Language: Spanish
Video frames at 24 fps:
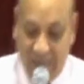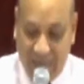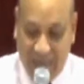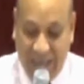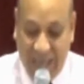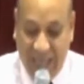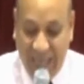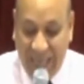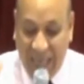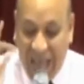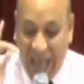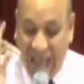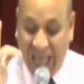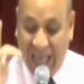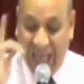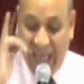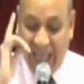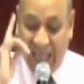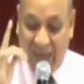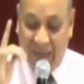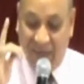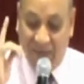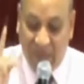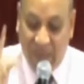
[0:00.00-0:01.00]
de
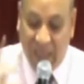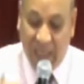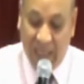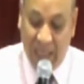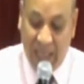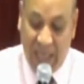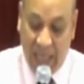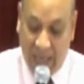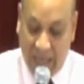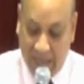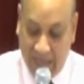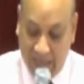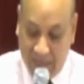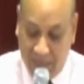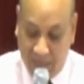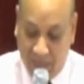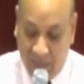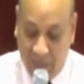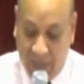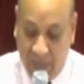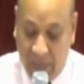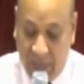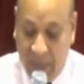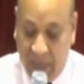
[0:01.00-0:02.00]
la vida,
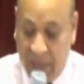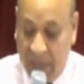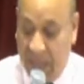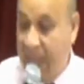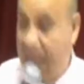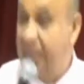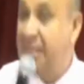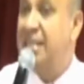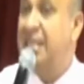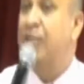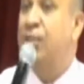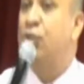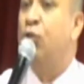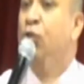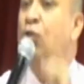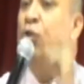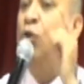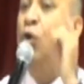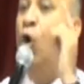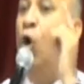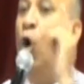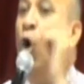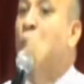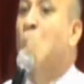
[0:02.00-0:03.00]
es que
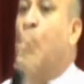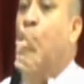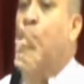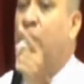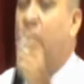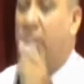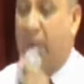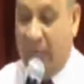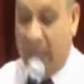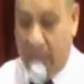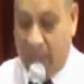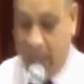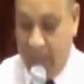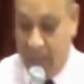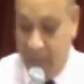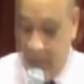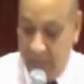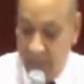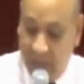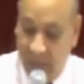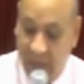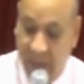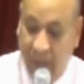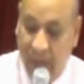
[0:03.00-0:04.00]
todo hombre
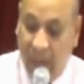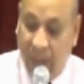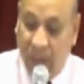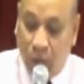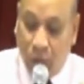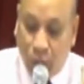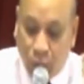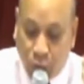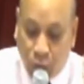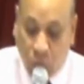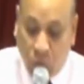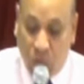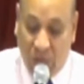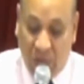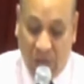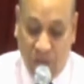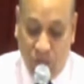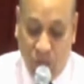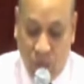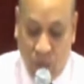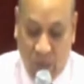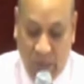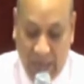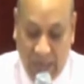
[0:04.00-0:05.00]
y toda
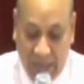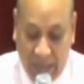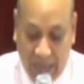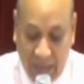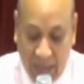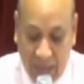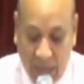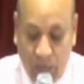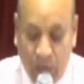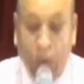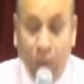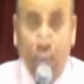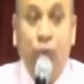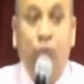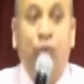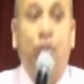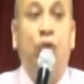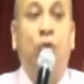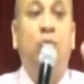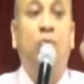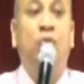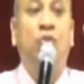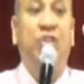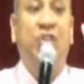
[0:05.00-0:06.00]
mujer
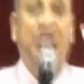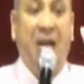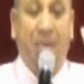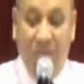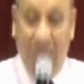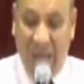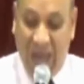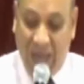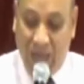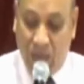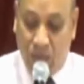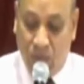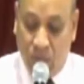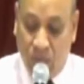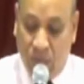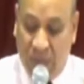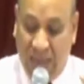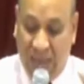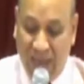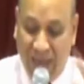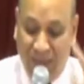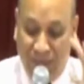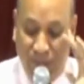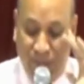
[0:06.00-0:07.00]
somos llamados
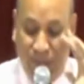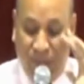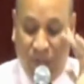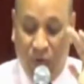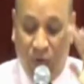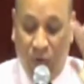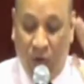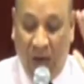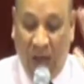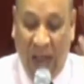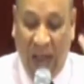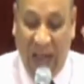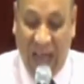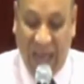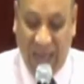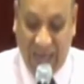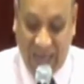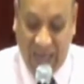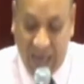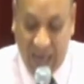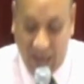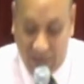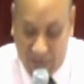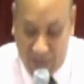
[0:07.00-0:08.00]
a
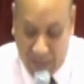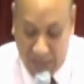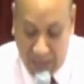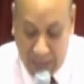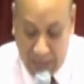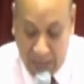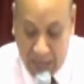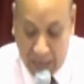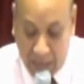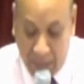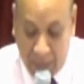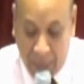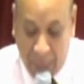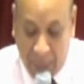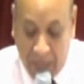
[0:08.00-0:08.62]
enfocar la vida,